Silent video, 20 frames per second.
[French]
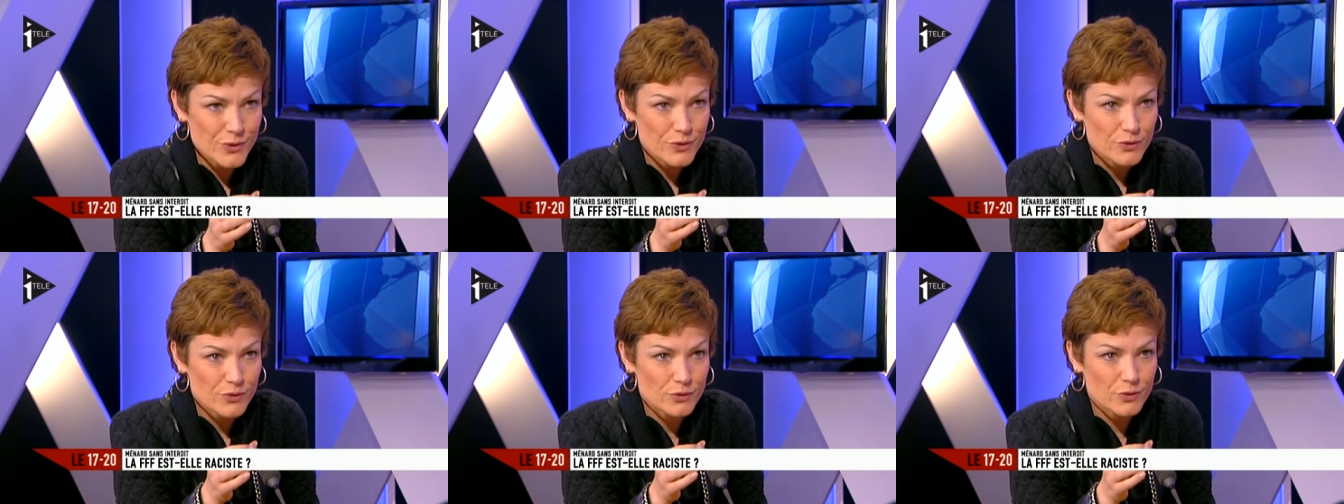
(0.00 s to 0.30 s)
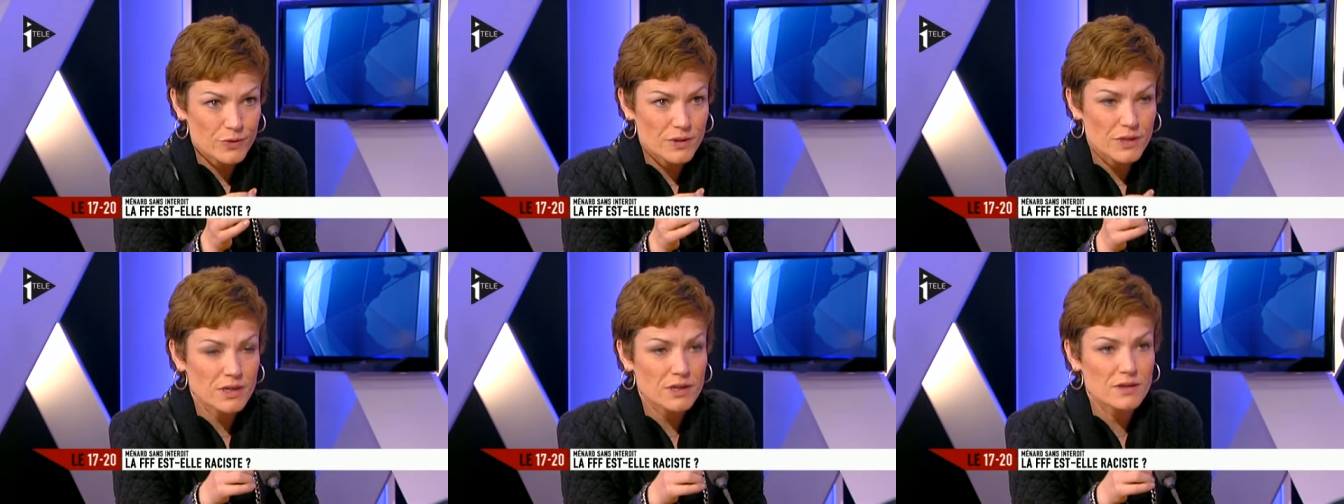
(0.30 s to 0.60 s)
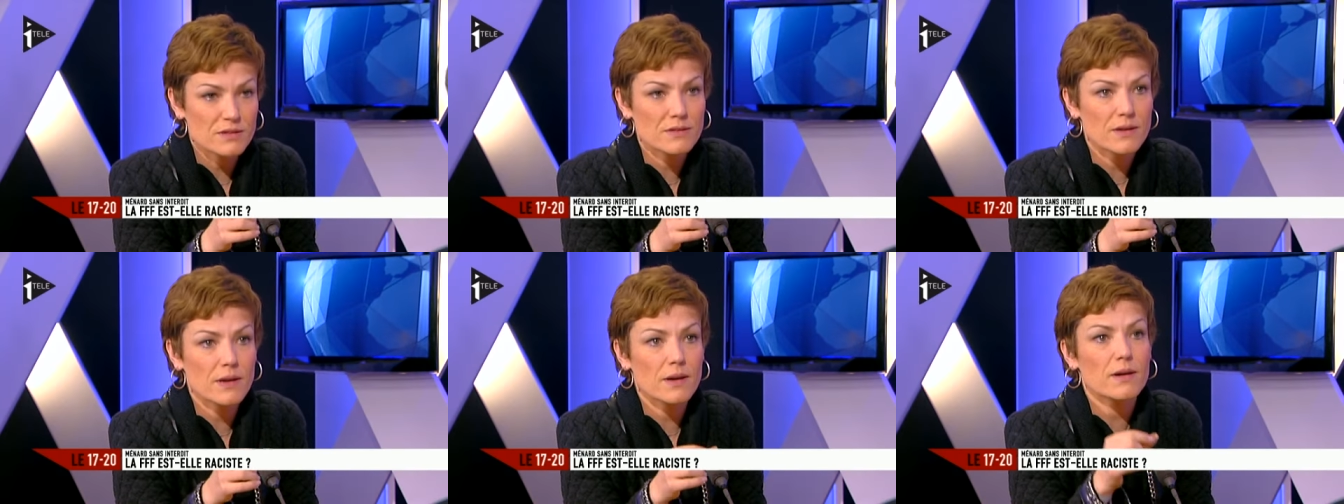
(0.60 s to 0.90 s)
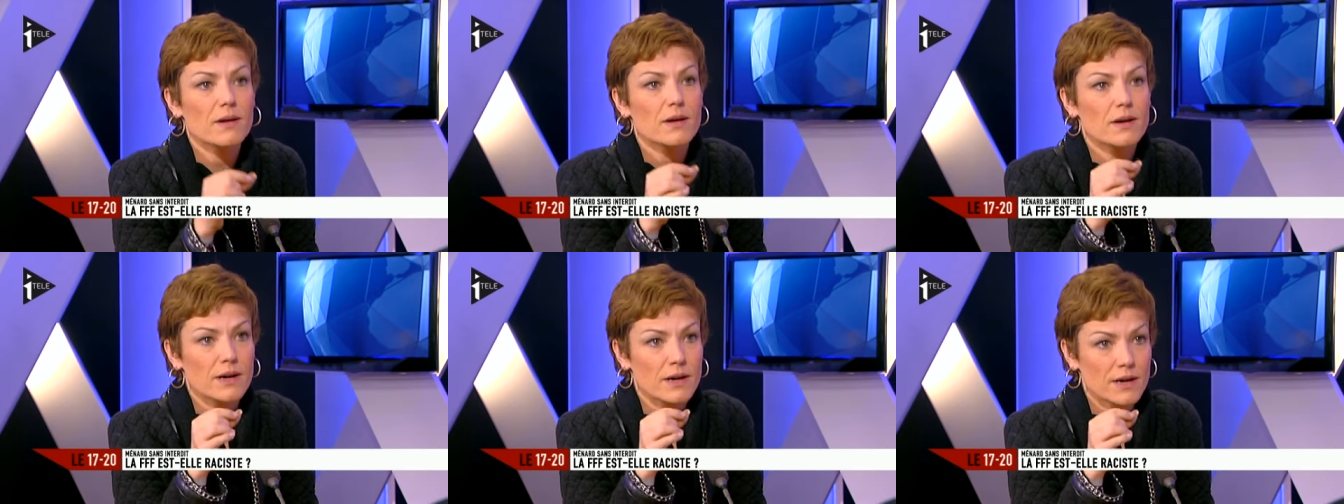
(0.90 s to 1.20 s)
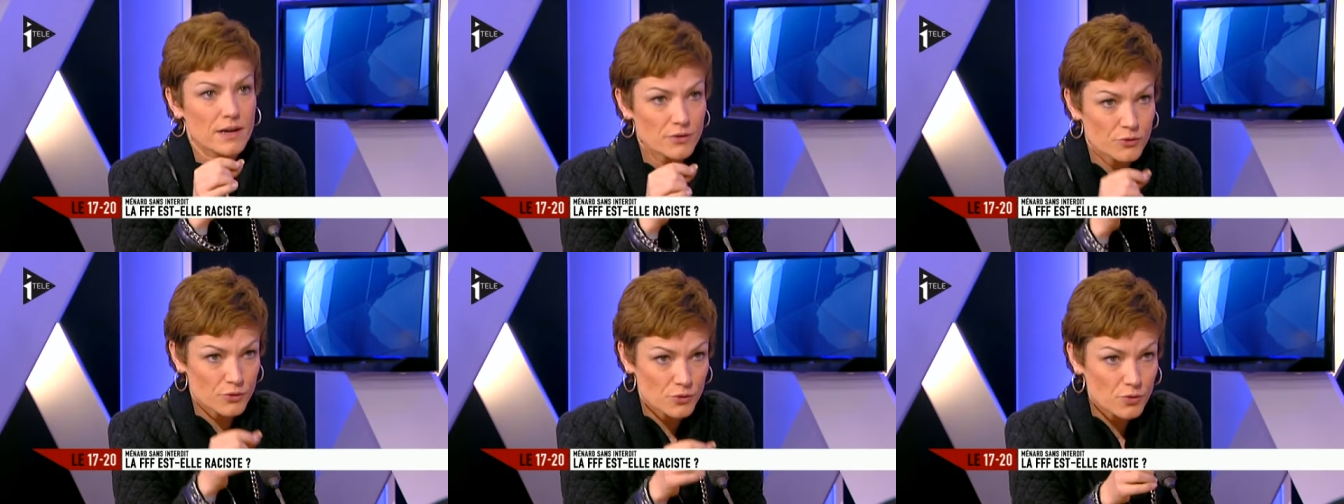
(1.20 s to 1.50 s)
sur des critères
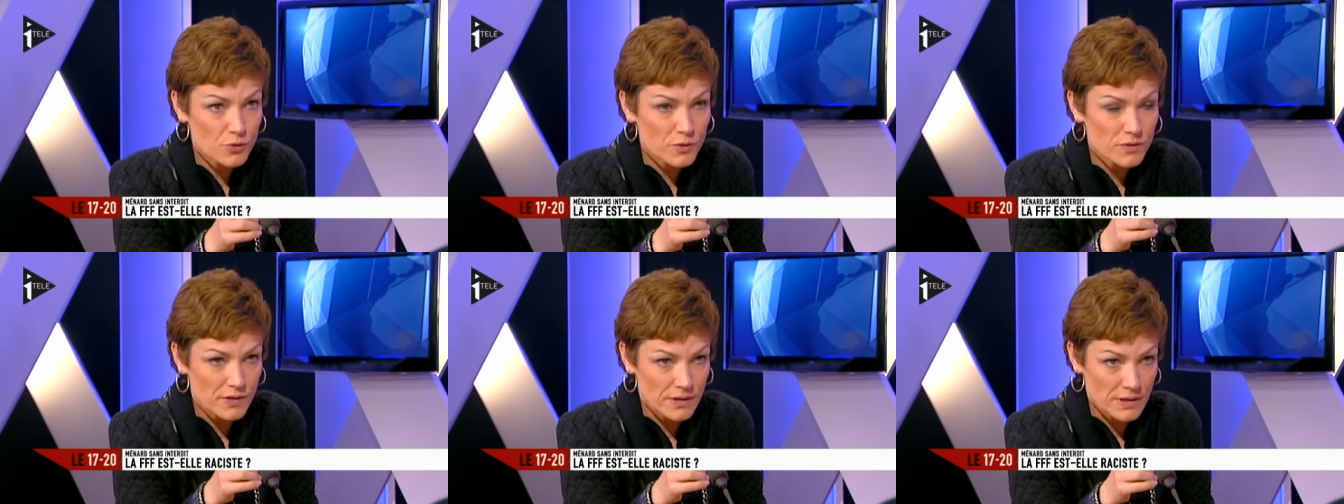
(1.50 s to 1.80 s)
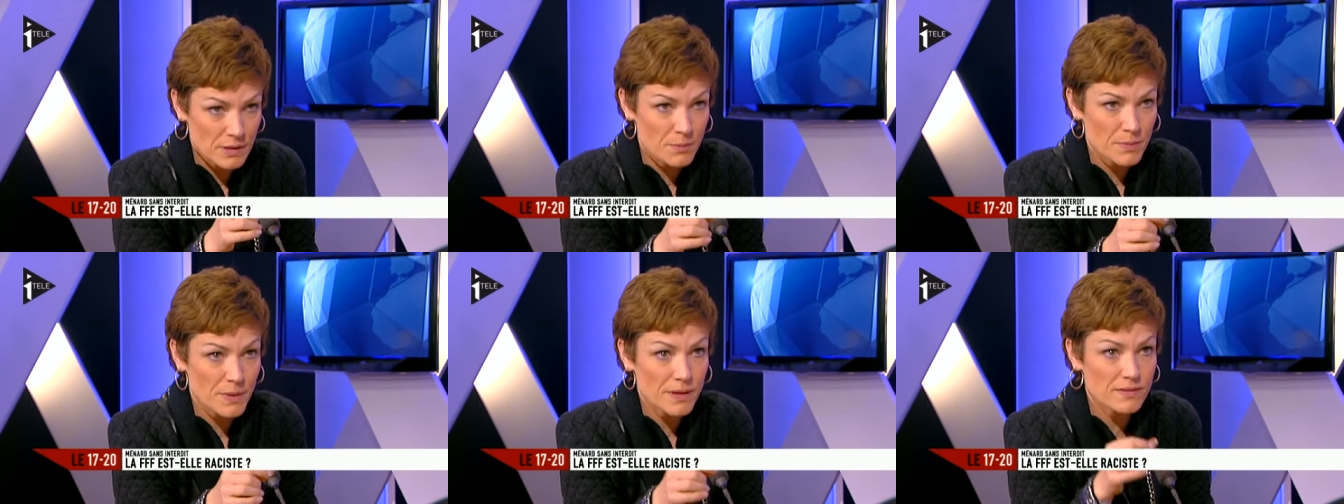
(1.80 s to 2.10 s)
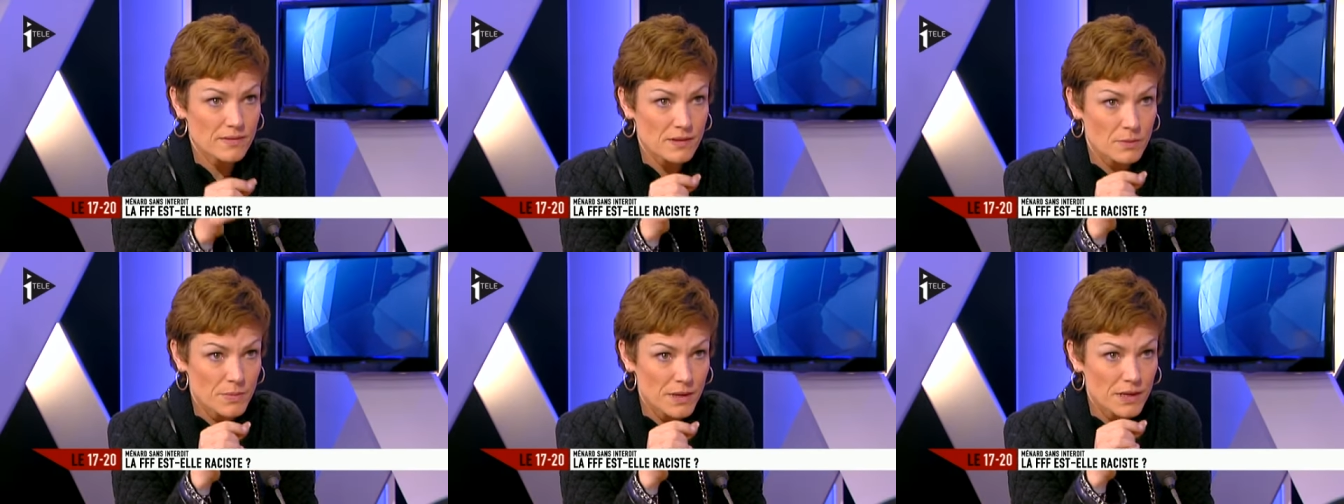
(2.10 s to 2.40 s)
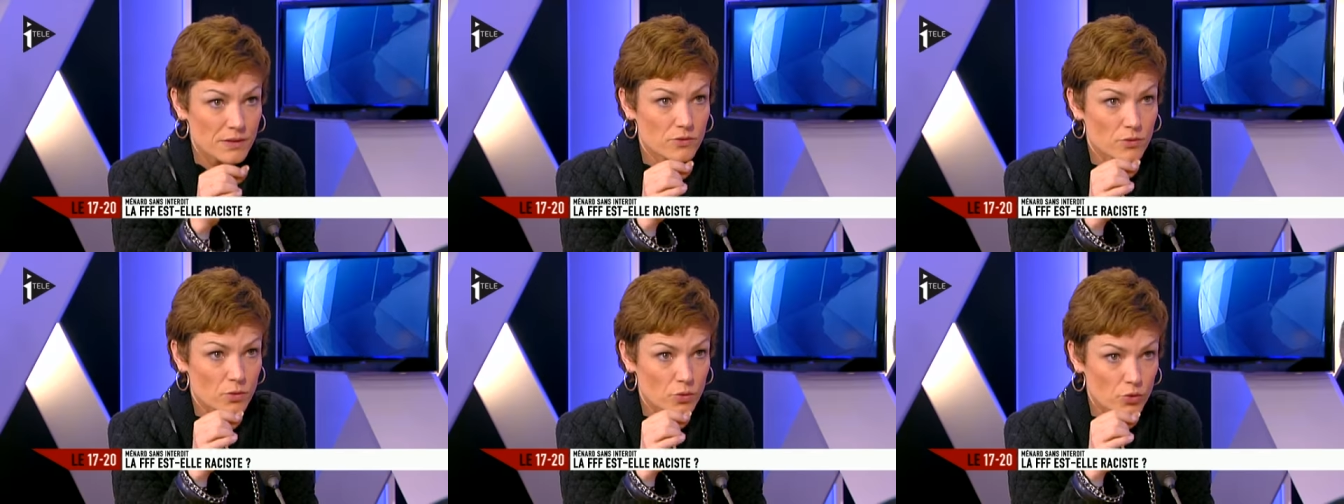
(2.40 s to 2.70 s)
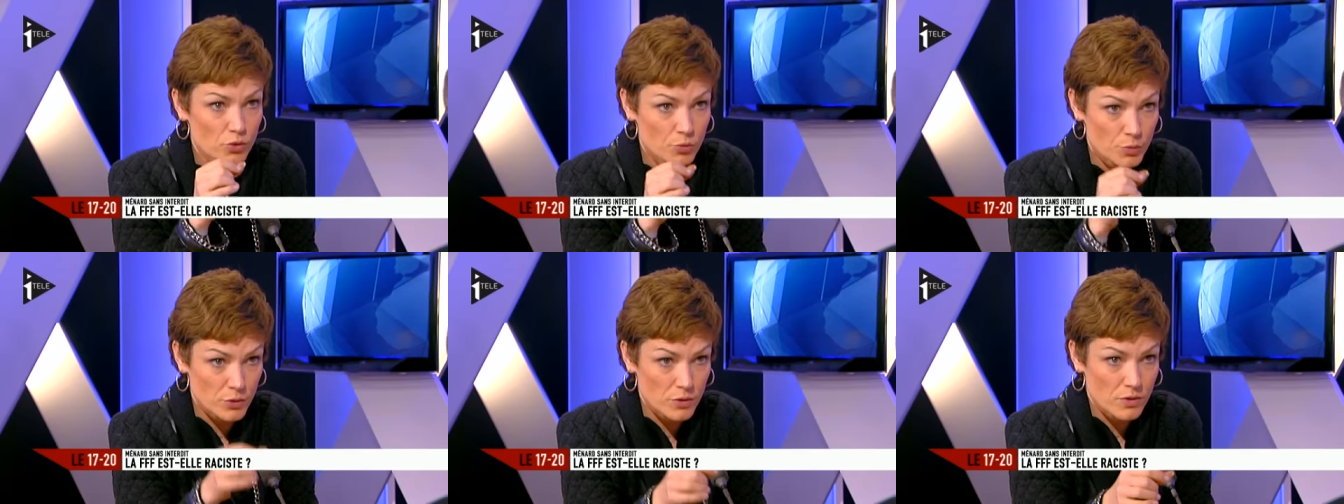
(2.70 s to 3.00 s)
ratios, ça n'a pas sa place dans
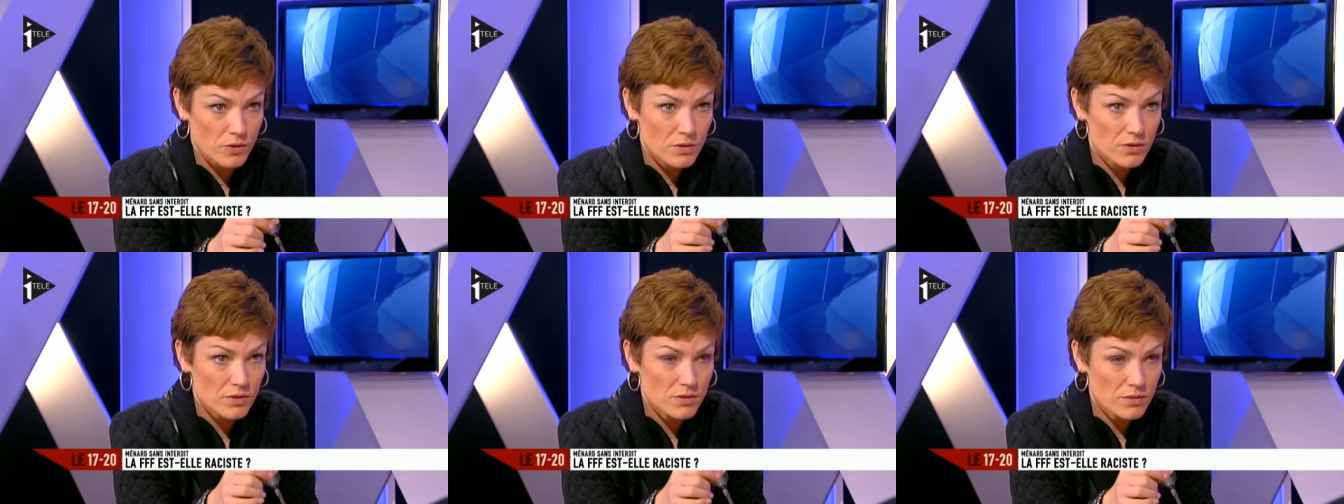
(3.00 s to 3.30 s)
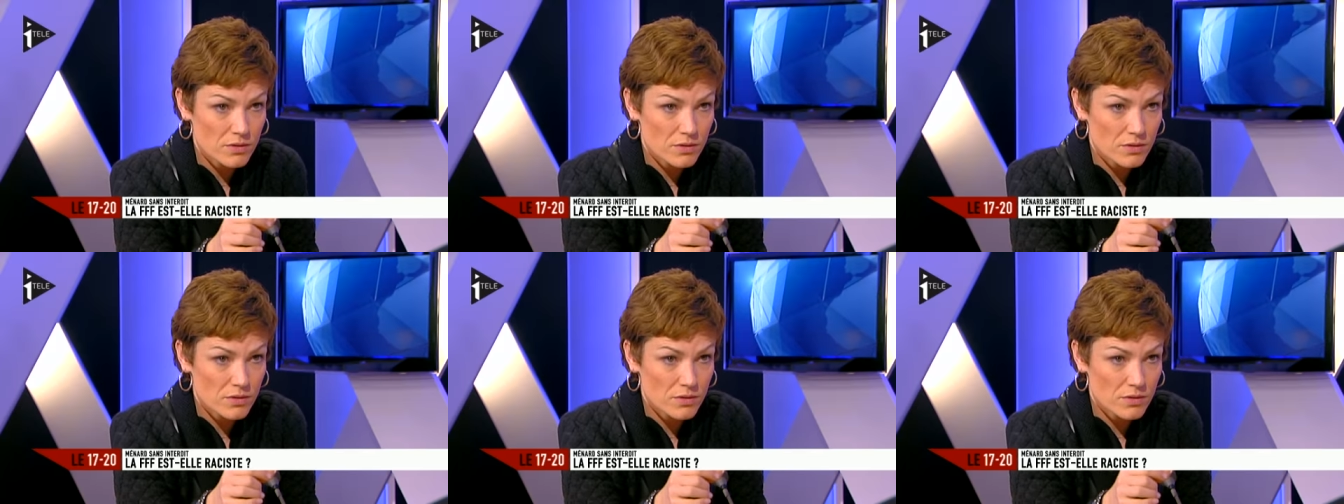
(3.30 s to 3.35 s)
le sport.